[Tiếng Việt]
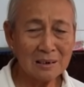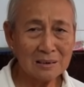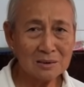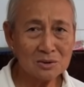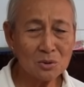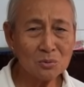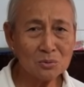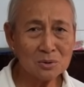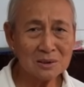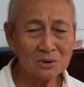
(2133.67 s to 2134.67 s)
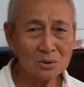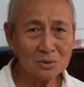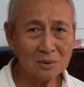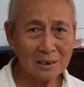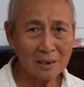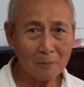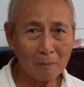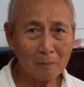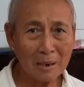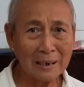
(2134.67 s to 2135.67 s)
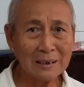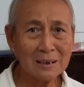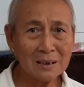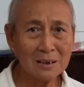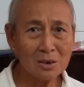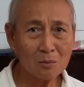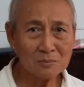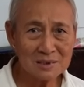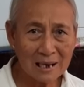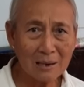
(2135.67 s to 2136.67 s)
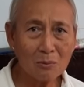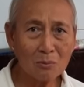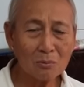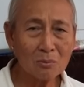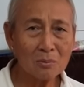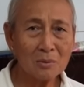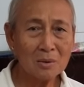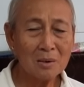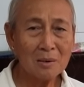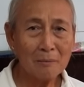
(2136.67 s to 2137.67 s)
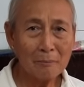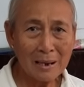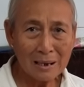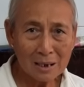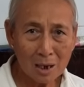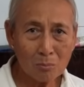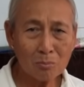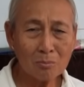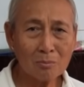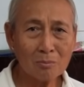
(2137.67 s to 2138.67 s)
là số tôi điện thoại tôi là 07 06 30